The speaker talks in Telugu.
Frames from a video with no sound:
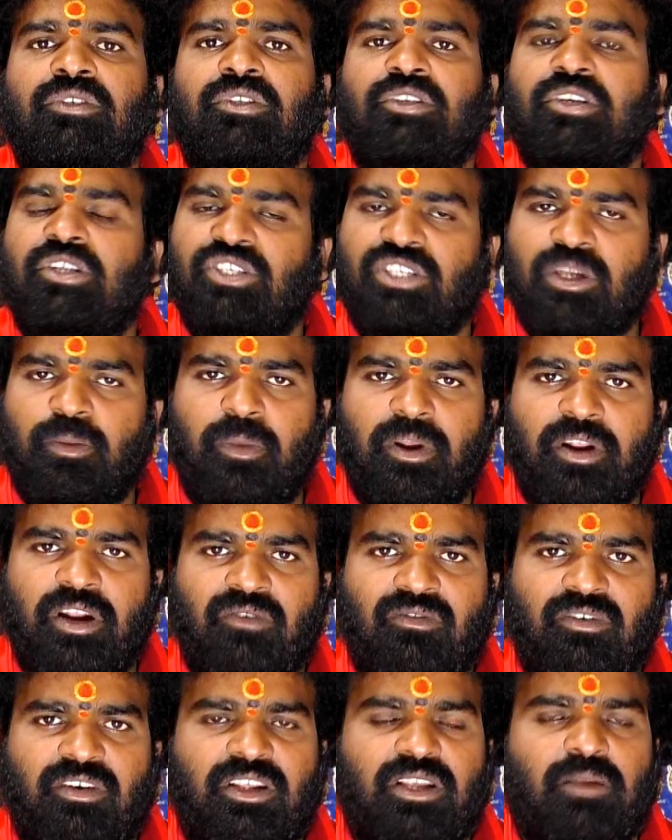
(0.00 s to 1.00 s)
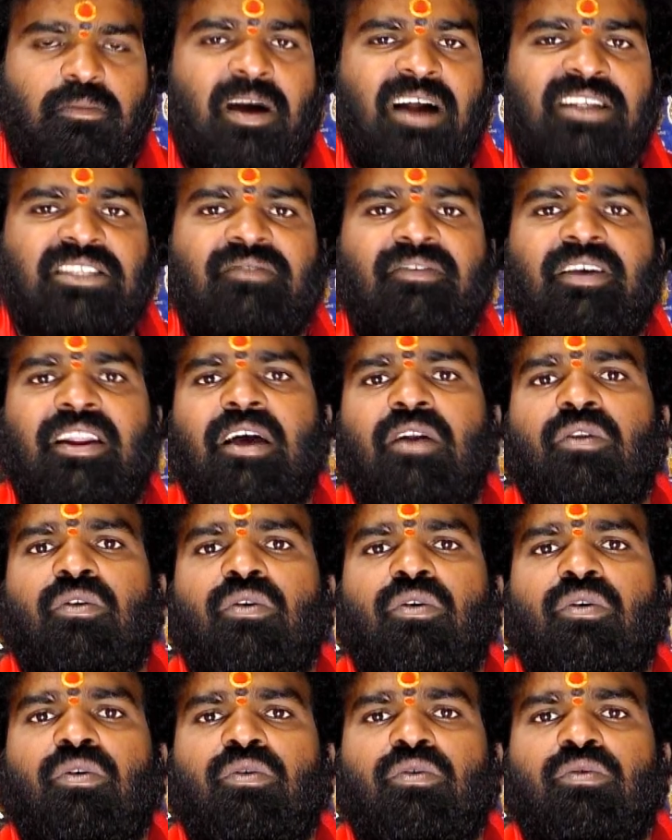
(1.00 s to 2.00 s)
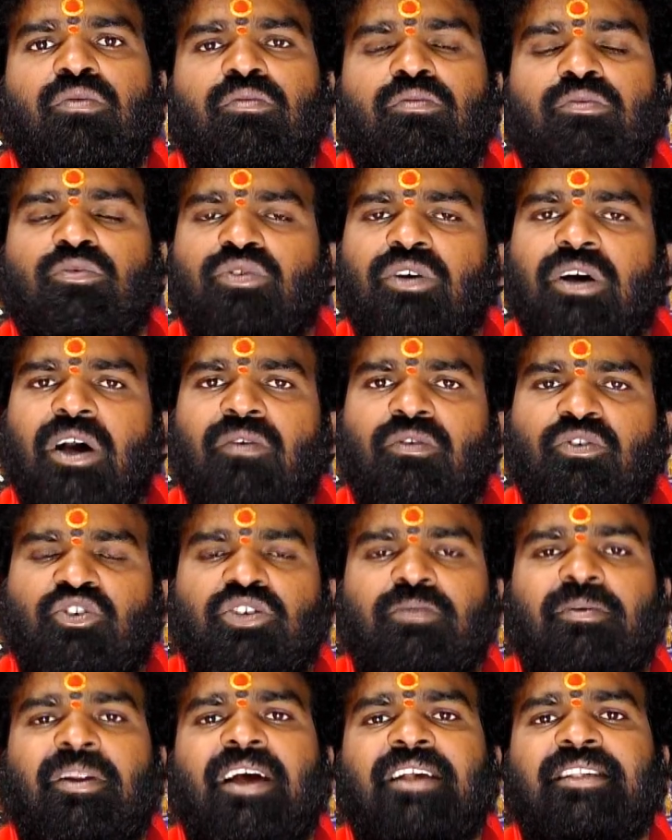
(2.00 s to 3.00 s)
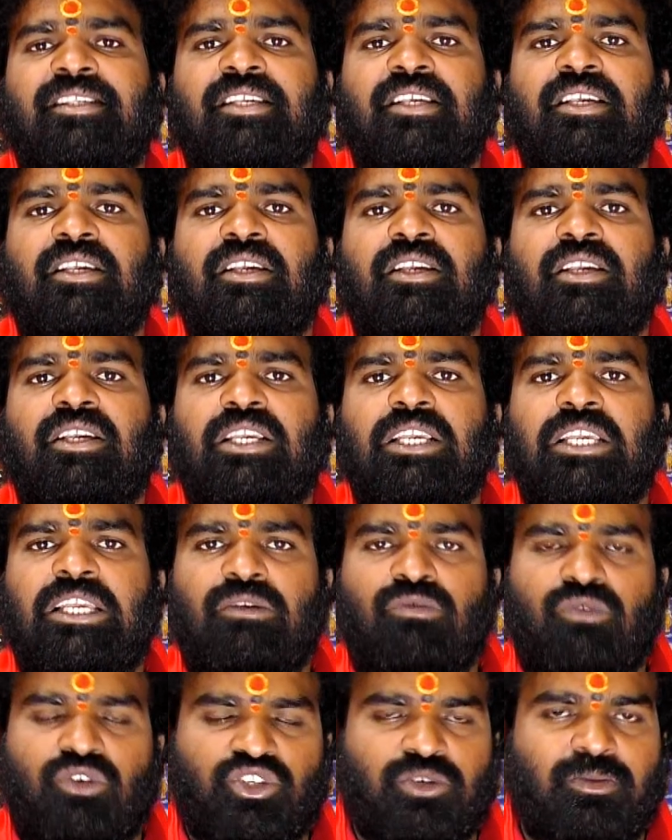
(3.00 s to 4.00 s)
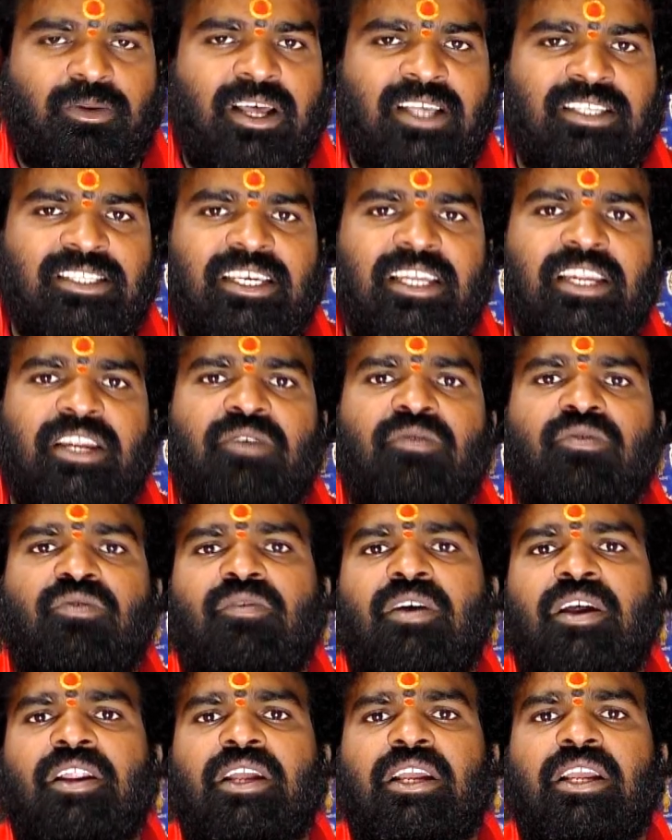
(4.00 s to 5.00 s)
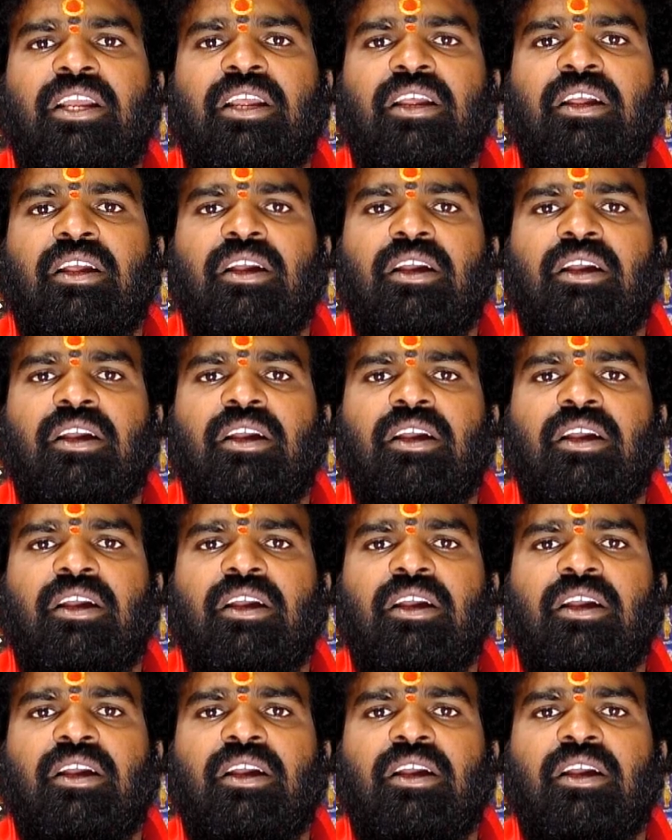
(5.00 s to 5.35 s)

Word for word: నేను చెప్పేటటువంటి ఈ మాస ఫలాల్లో ముందుగా వృషభ రాశి ఈ వృషభ రాశి కలిగినటువంటి వారికి